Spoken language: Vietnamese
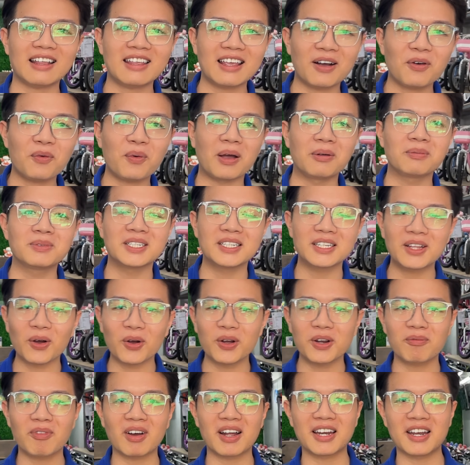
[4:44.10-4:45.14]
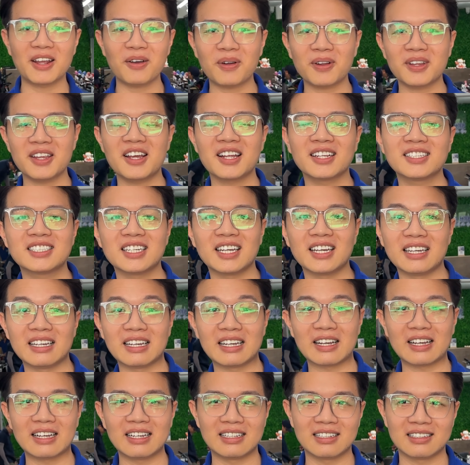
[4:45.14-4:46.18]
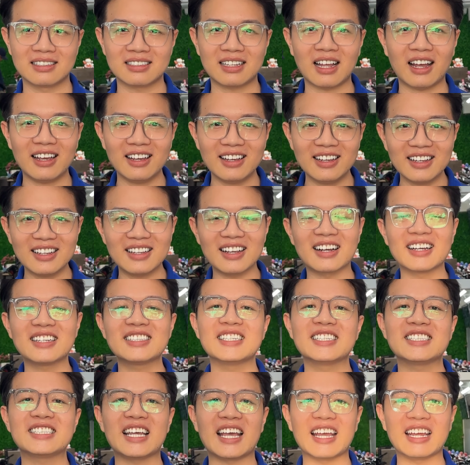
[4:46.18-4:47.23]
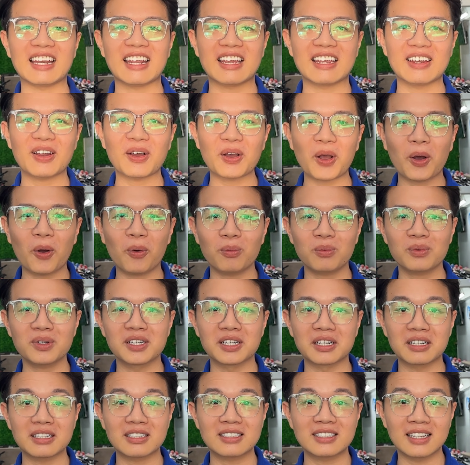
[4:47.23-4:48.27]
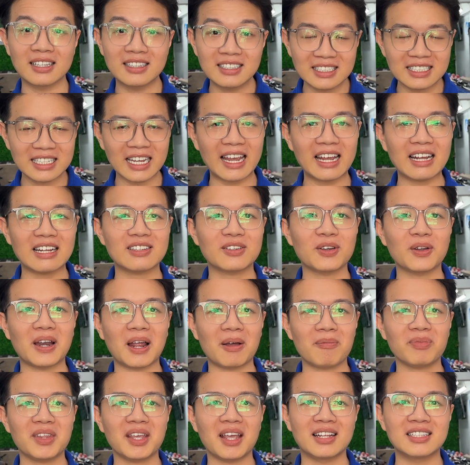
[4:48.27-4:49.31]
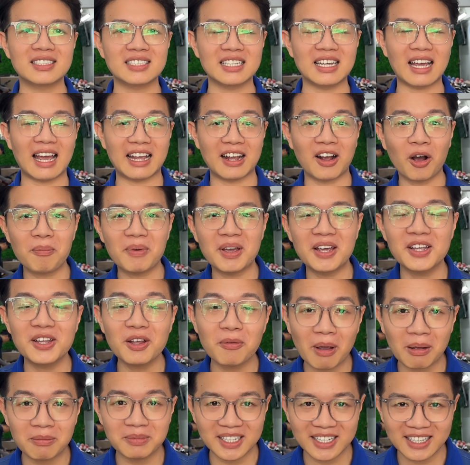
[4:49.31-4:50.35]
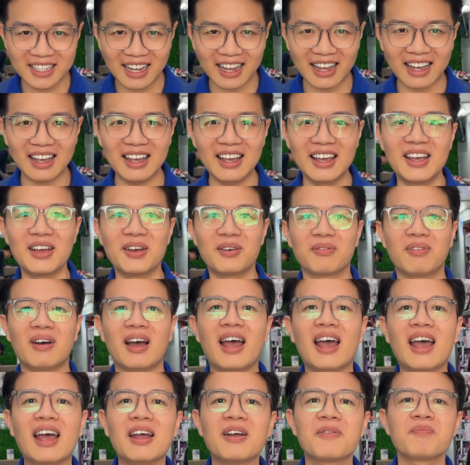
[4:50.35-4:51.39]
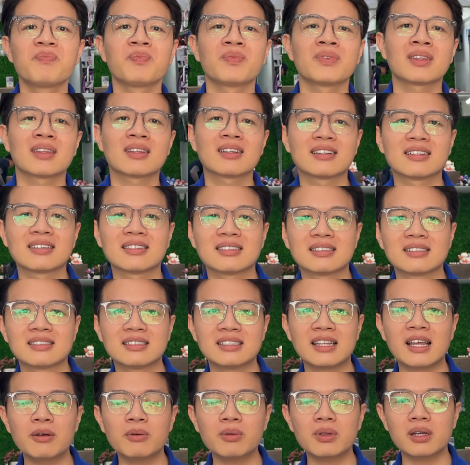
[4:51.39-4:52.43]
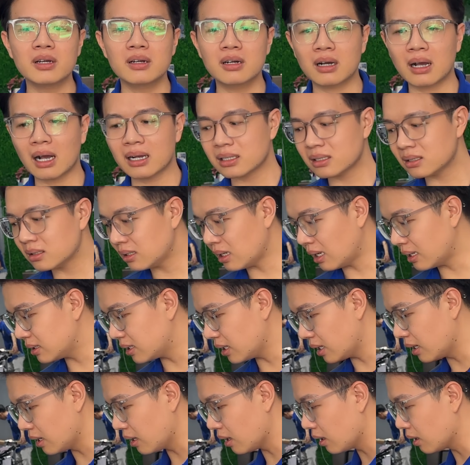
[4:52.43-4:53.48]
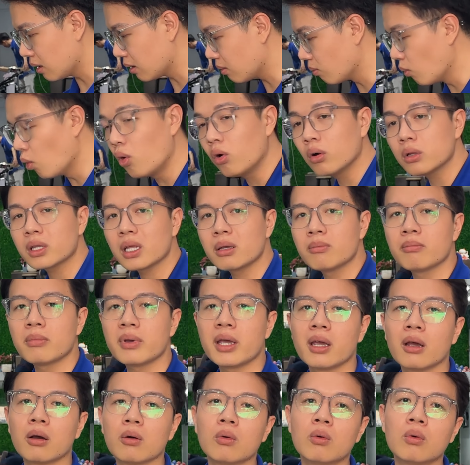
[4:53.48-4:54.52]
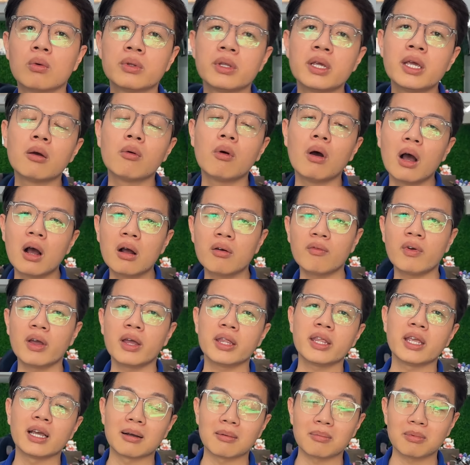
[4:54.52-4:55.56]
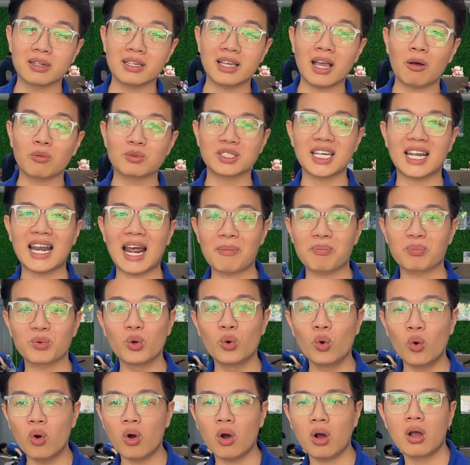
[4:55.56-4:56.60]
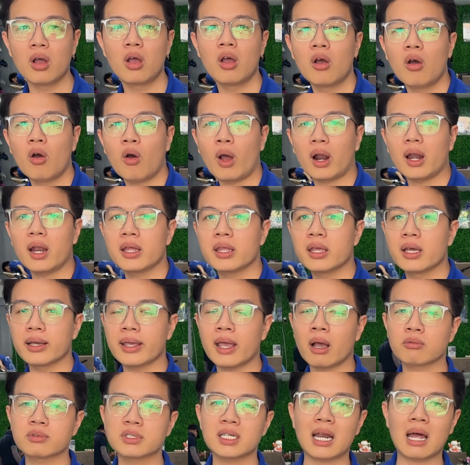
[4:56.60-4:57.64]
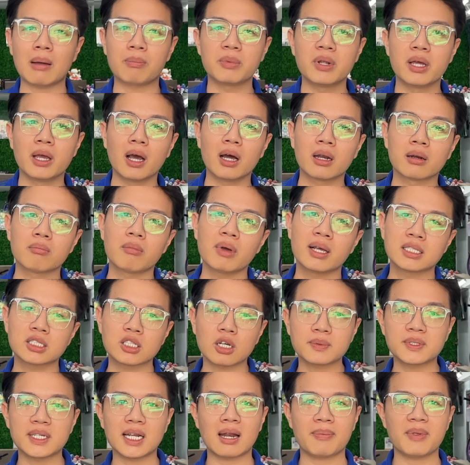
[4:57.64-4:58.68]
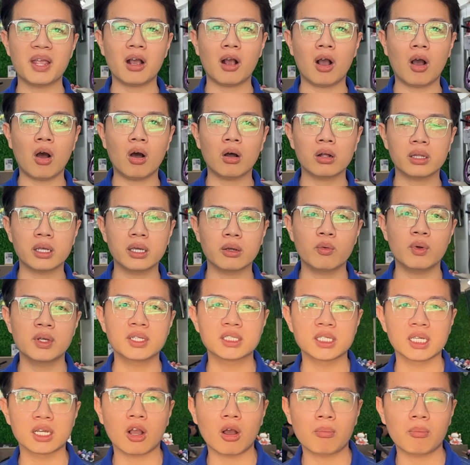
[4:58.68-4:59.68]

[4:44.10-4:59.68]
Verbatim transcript: cá nhân của em chí thôi và nếu như anh chị ừ, thấy những cái chia sẻ này nó không được chính xác cho lắm thì anh chị hãy góp ý giúp em chí nha và ừ, nếu như các anh chị muốn tìm hiểu nhiều hơn về những dòng xe đạp đua hoặc là những dòng xe đạp địa hình bên shop xe đạp giá kho thì quý anh chị